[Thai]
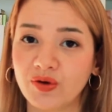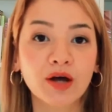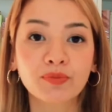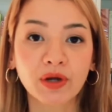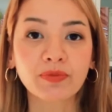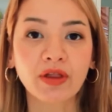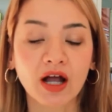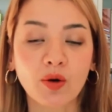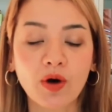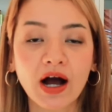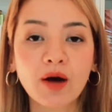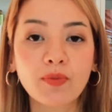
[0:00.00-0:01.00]
มันเหมือนกับ
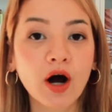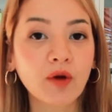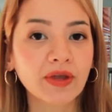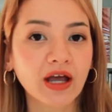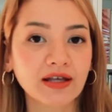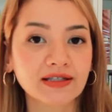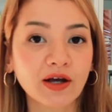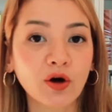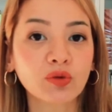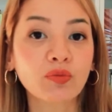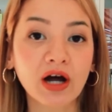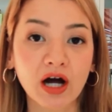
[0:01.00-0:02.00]
ว่าพอมีใครสักคน
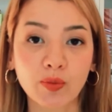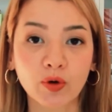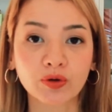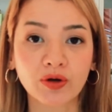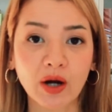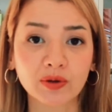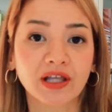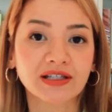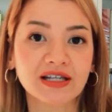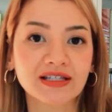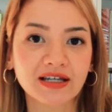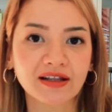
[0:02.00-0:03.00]
มาขอบคุณเรา แต่จ
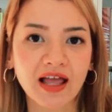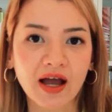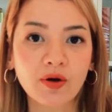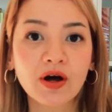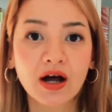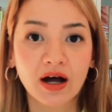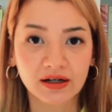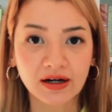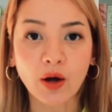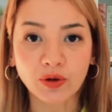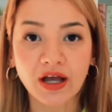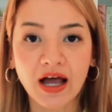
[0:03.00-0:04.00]
ริงๆแล้วเรา
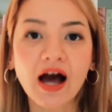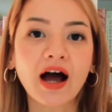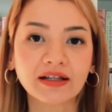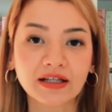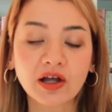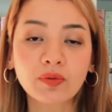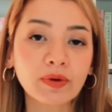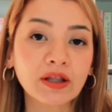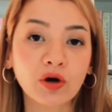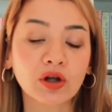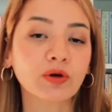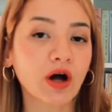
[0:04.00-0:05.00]
ต่างหากที่ต้องเป็น
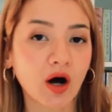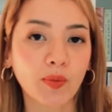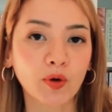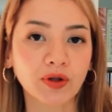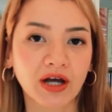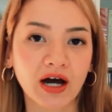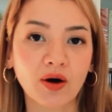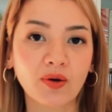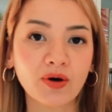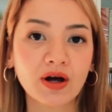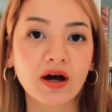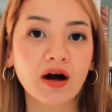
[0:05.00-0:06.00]
คนขอบคุณเขา
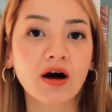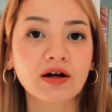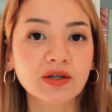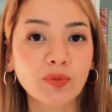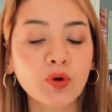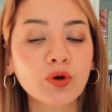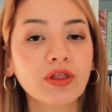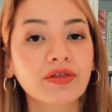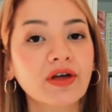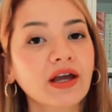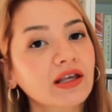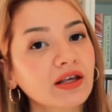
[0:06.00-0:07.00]
เขาก็จะพูด
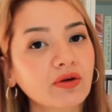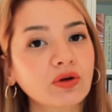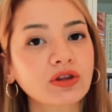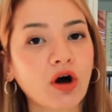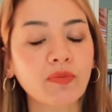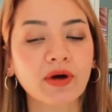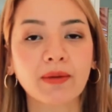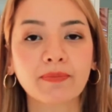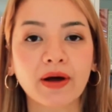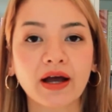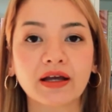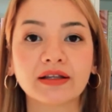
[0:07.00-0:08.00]
thank you ตอบกลั
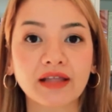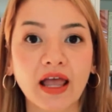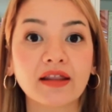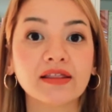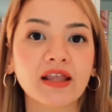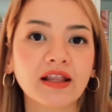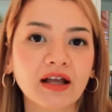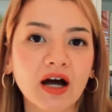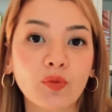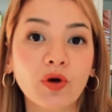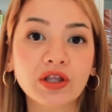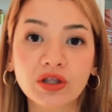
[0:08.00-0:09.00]

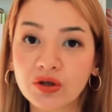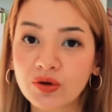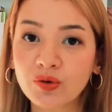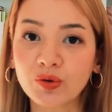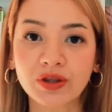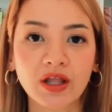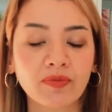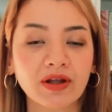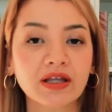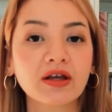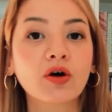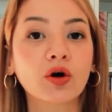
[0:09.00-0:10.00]
บำว่า you เน้นไป
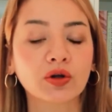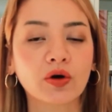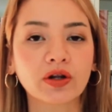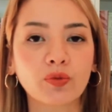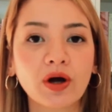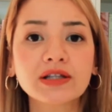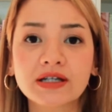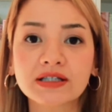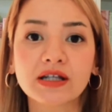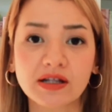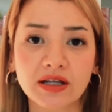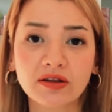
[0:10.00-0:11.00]
ที่คนคนนั้นว่าจริงๆ
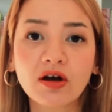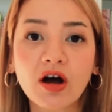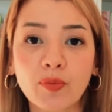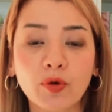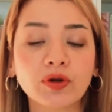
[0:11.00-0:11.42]
แล้วฉันต้องขอบคุณ